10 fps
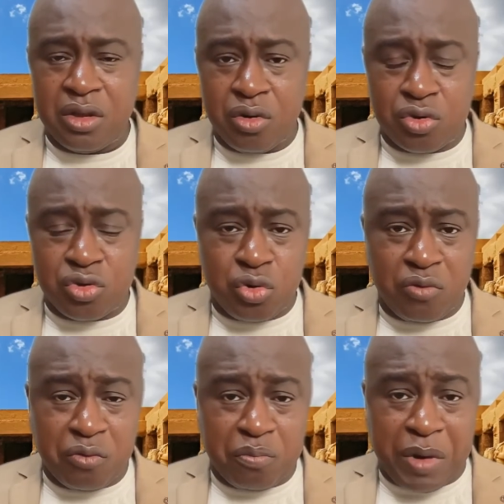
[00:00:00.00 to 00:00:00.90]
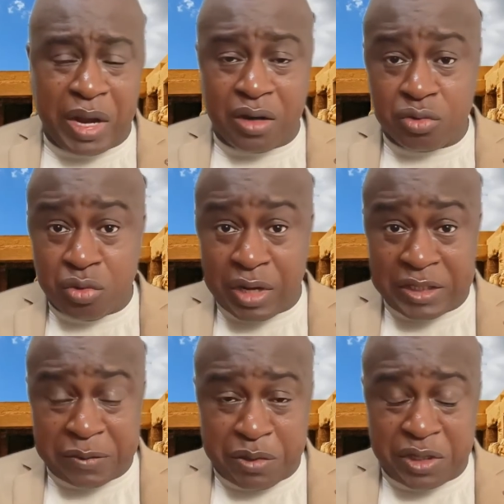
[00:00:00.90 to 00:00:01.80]
Lorsqu'on vous parle de la
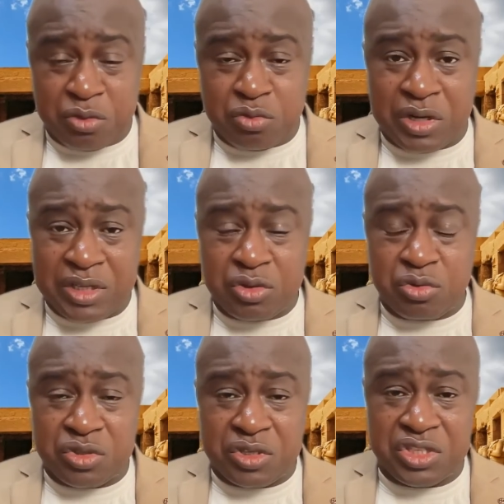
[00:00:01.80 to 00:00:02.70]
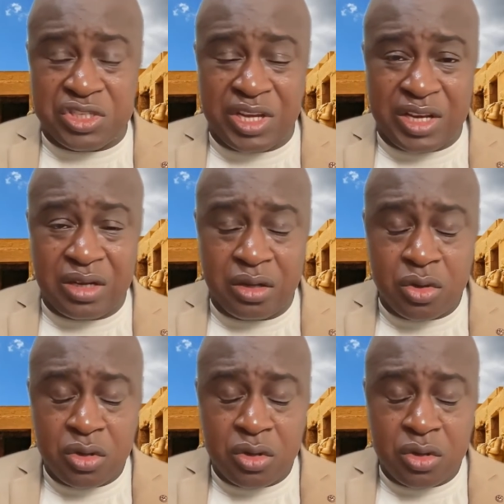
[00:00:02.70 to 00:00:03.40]
spiritualité sur cette chaîne,